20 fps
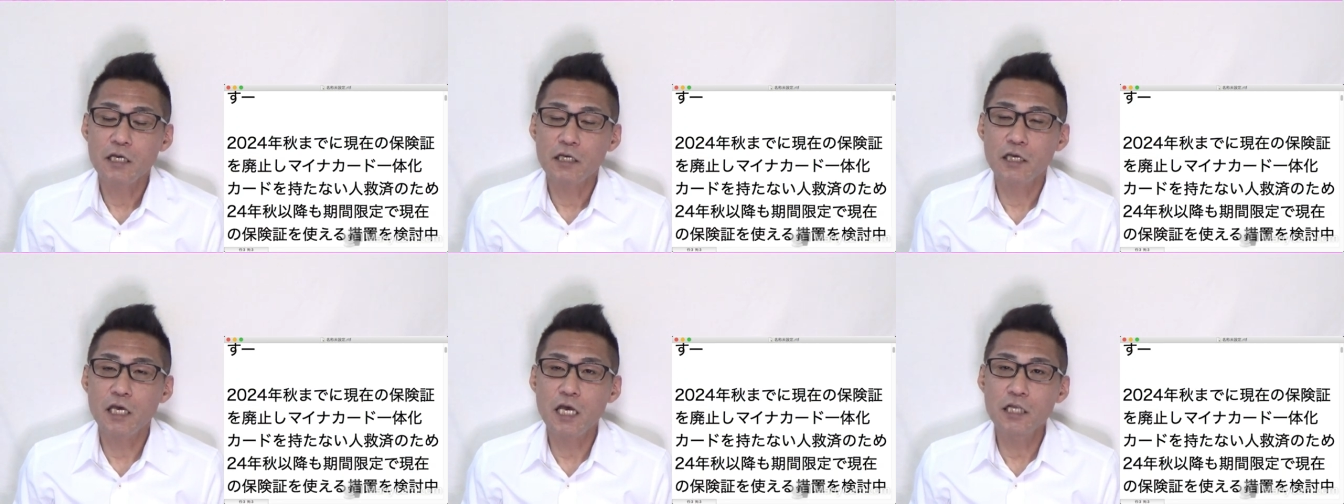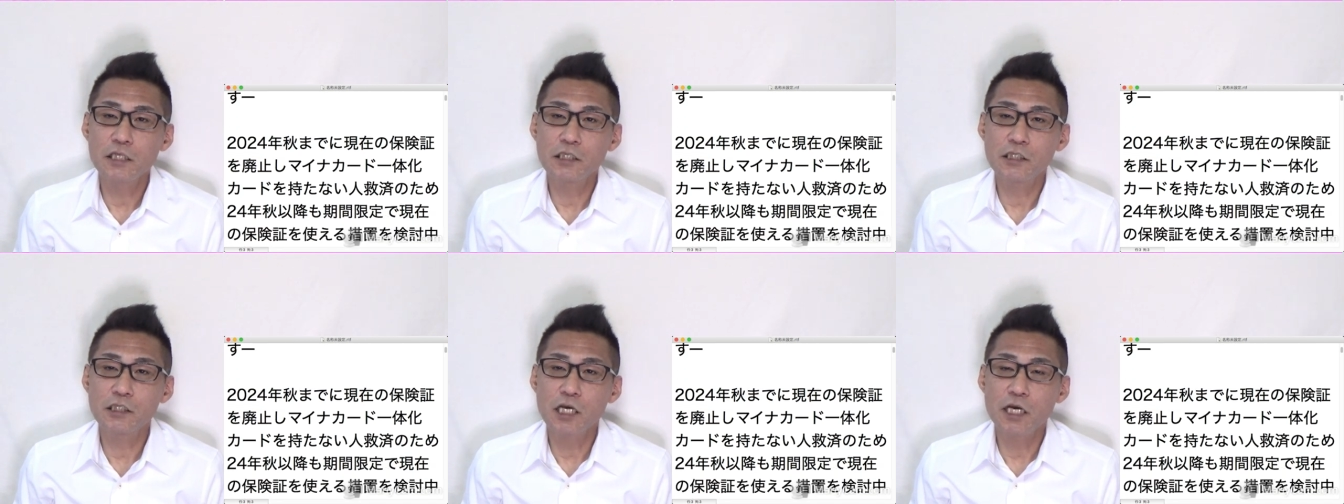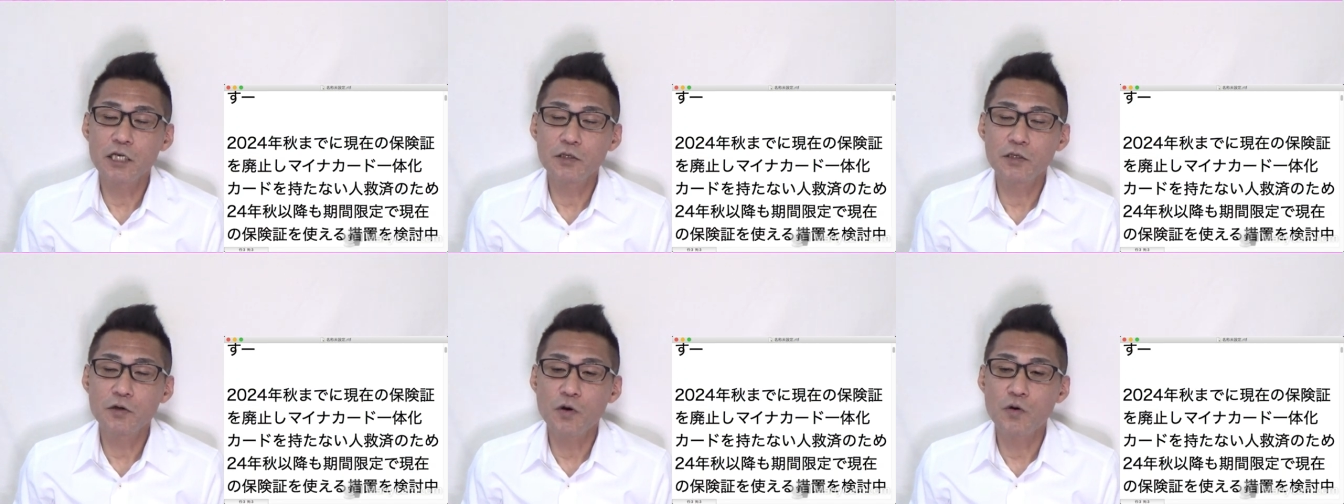現
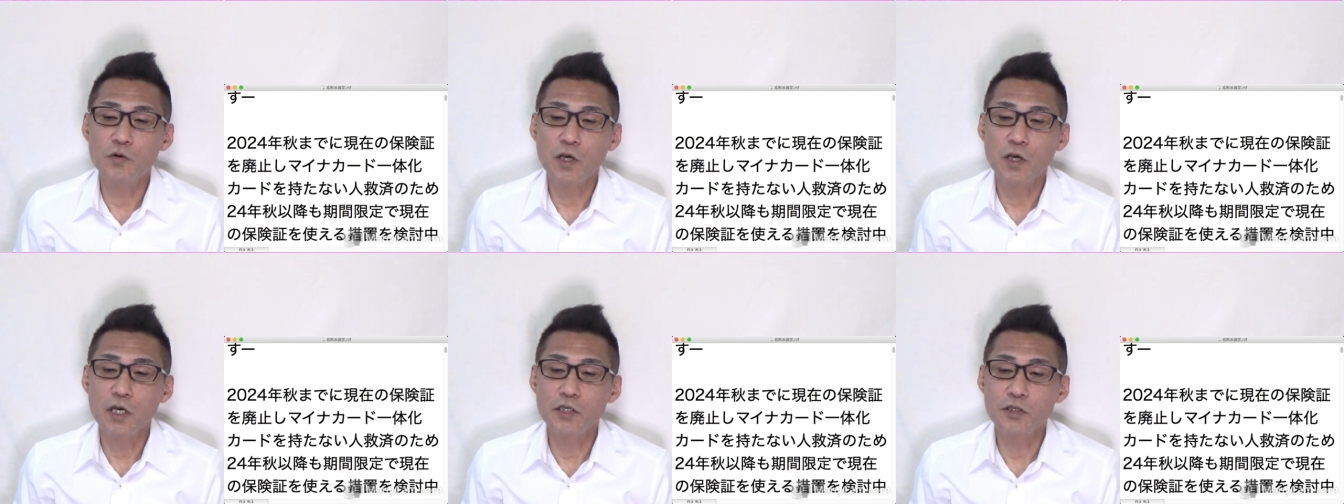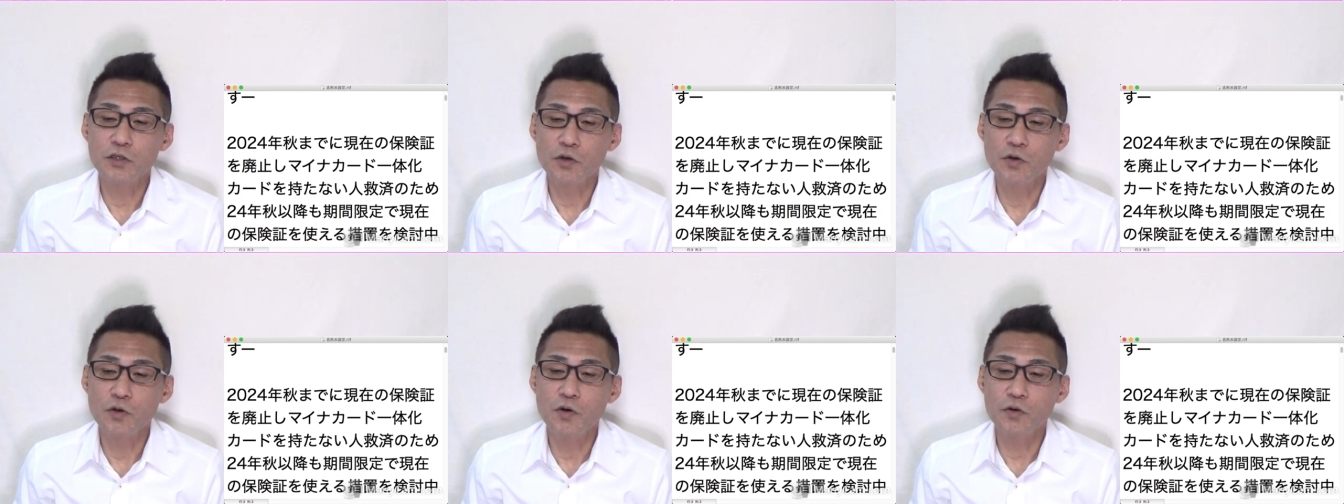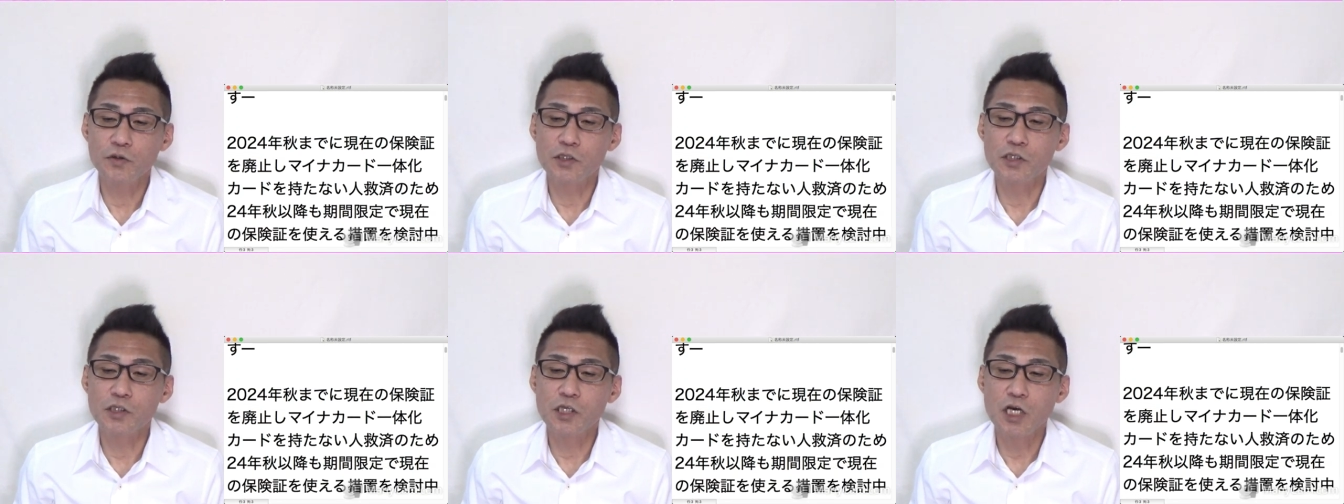在の保険証
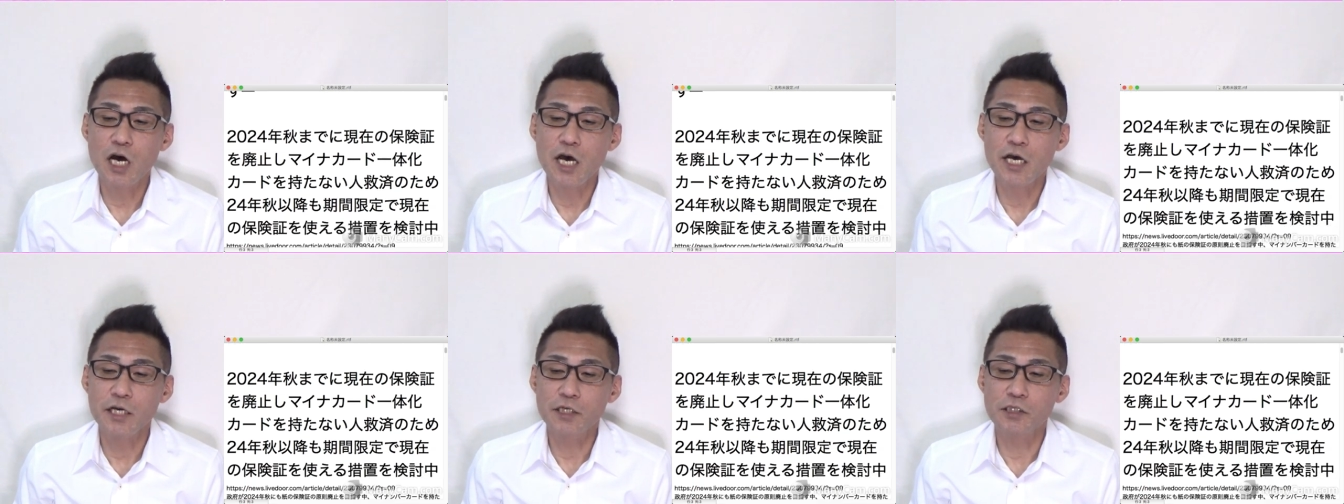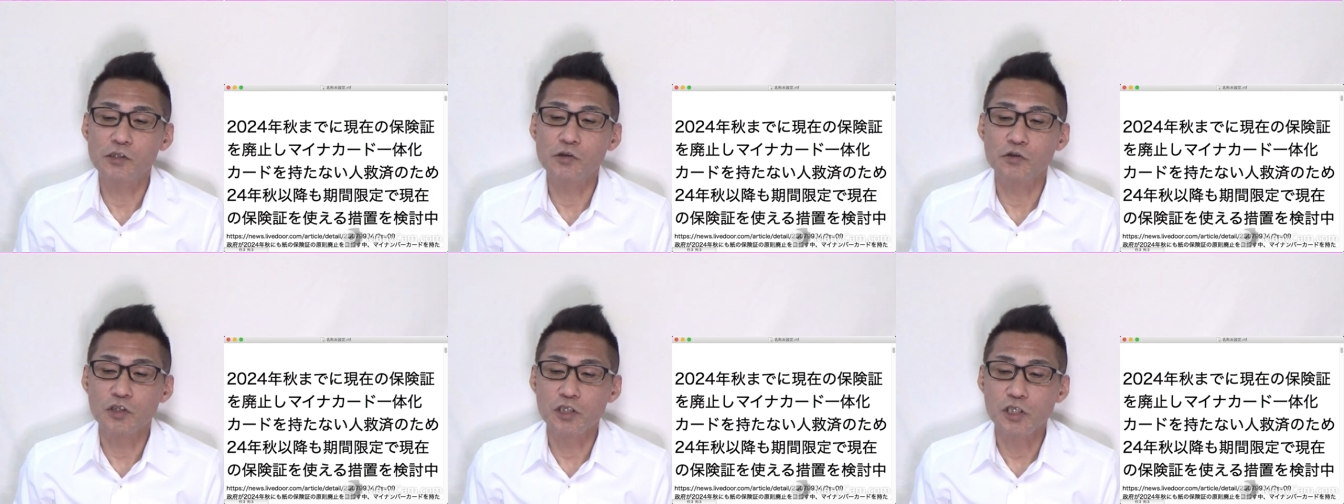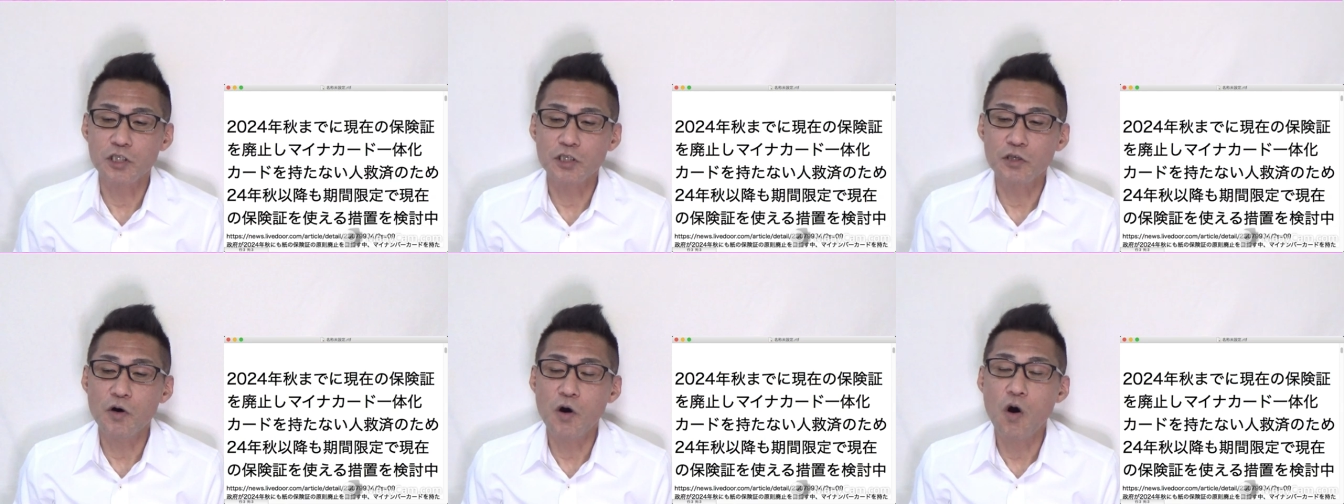を使える措
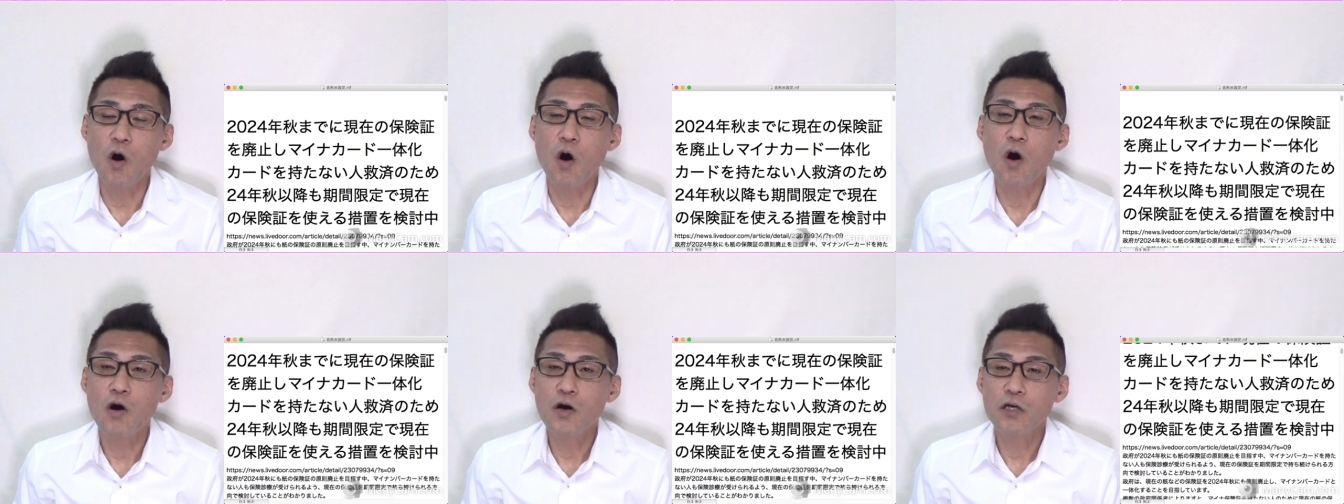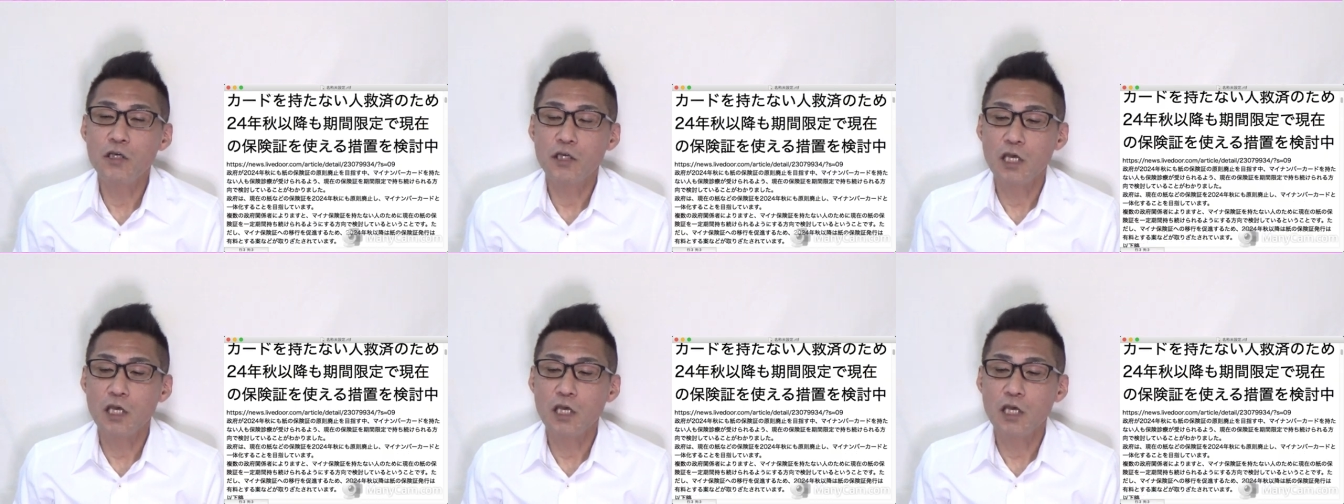置を